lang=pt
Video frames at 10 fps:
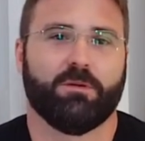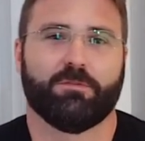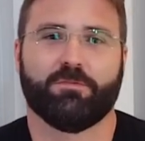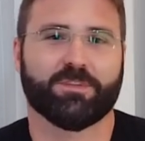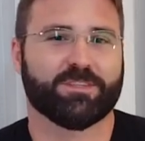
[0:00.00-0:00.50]

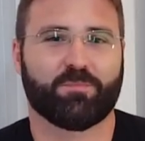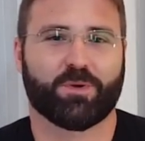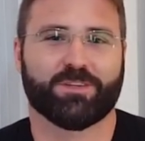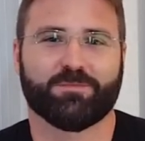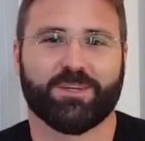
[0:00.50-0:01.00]
Vamos ver se na
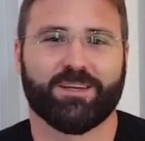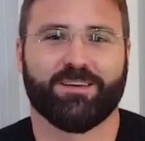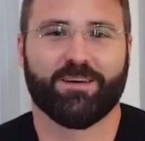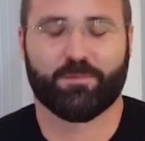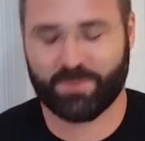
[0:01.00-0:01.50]
próxima
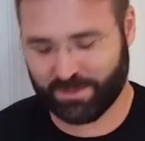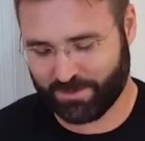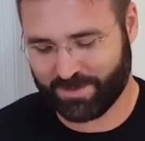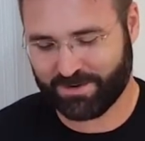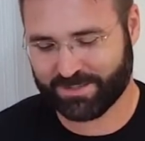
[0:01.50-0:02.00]
ele manda
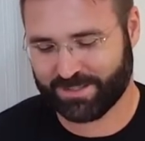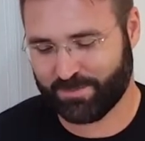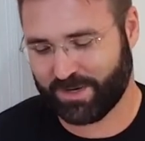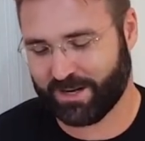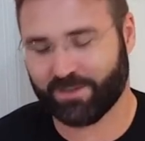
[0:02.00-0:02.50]
alguma coisa
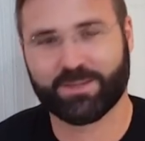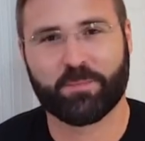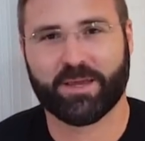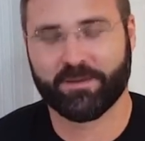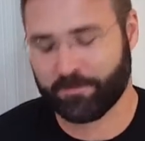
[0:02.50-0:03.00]
aqui pro canal
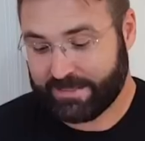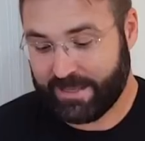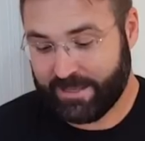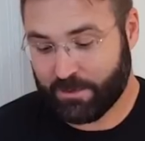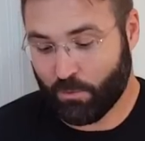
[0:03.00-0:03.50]
também.
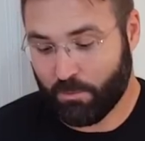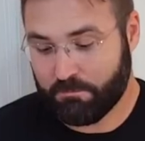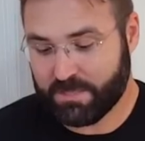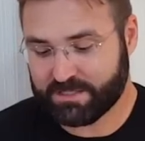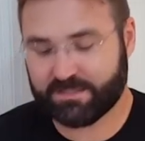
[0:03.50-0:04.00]
Tem o
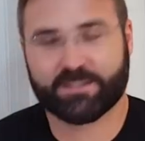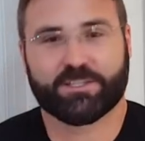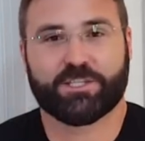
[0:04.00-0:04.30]
Mr.